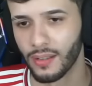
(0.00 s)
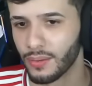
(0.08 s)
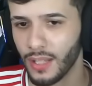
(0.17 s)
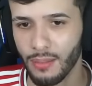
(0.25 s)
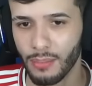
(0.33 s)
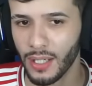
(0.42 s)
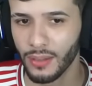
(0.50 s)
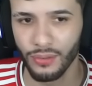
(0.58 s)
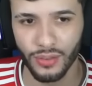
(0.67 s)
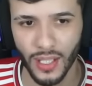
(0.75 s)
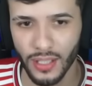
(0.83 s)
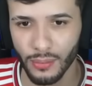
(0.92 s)
O Neymar não
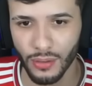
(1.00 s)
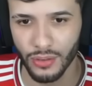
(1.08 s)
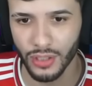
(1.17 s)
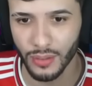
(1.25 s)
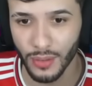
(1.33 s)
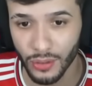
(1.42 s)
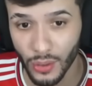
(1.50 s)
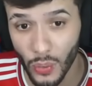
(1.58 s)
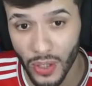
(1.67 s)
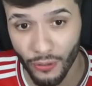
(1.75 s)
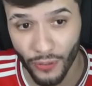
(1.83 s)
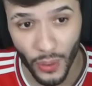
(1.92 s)
sai do meu time. Eu tenho um
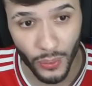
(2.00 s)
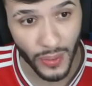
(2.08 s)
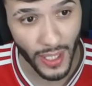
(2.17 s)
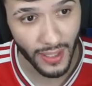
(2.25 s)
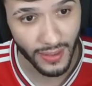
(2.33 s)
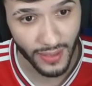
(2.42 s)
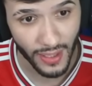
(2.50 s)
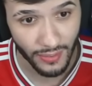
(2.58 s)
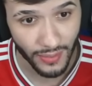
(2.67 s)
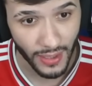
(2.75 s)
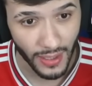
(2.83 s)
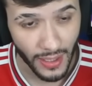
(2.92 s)
Rivaldo na
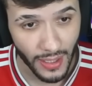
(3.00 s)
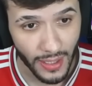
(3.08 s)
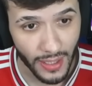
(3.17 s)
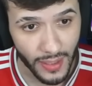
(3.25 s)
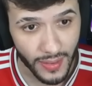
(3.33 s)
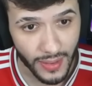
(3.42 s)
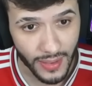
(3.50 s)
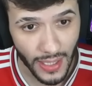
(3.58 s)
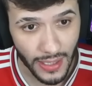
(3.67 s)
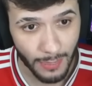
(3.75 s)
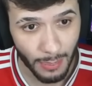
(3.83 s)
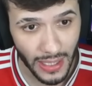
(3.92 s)
reserva. Esse
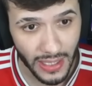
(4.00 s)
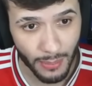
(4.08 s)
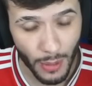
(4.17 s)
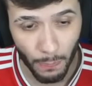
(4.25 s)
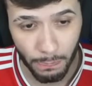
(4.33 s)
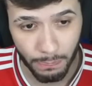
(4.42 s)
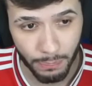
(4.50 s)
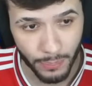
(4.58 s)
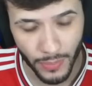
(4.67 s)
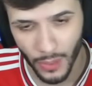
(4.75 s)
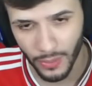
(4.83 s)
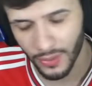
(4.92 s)
Salibá também é um
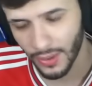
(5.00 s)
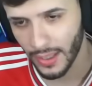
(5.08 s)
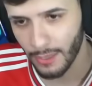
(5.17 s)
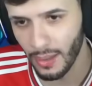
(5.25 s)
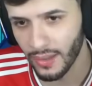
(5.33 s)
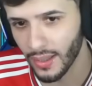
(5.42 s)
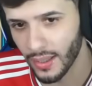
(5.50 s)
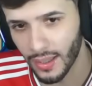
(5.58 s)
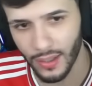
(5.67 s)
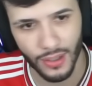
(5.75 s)
não, esse Salibá é zagueiro, é